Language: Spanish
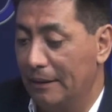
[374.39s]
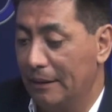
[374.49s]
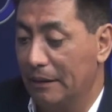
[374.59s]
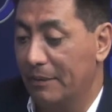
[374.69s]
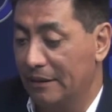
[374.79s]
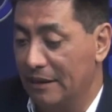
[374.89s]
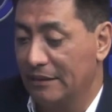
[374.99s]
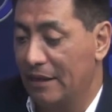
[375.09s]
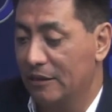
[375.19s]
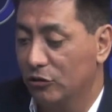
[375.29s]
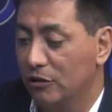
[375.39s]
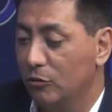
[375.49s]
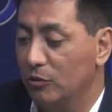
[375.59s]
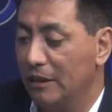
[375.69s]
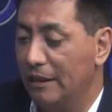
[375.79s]
eh, que pertenece a las Naciones
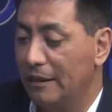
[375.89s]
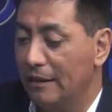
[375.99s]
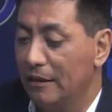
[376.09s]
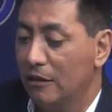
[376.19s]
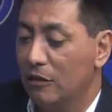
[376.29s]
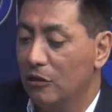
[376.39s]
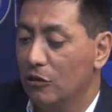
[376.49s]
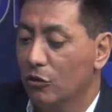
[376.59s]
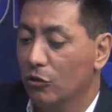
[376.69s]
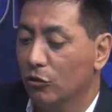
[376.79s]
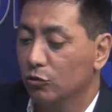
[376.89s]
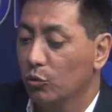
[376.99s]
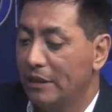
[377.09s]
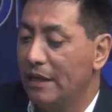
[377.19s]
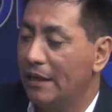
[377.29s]
Unidas, lo
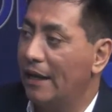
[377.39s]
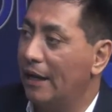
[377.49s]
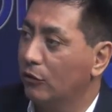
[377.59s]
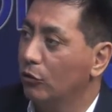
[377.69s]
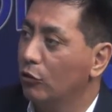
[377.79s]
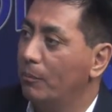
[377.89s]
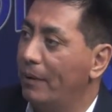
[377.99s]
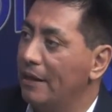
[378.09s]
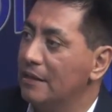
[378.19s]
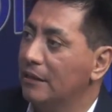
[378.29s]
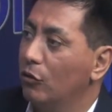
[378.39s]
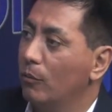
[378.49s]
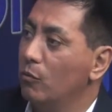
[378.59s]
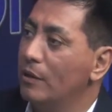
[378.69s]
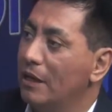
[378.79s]
sugiere a todos los países
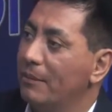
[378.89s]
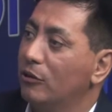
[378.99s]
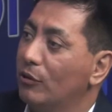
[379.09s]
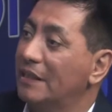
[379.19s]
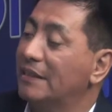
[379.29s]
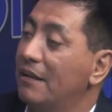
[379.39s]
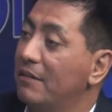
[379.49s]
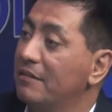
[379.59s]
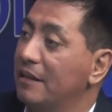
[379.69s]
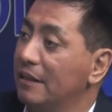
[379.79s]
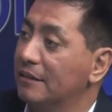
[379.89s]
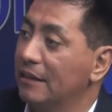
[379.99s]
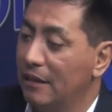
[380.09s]
como un elemento que salva vidas.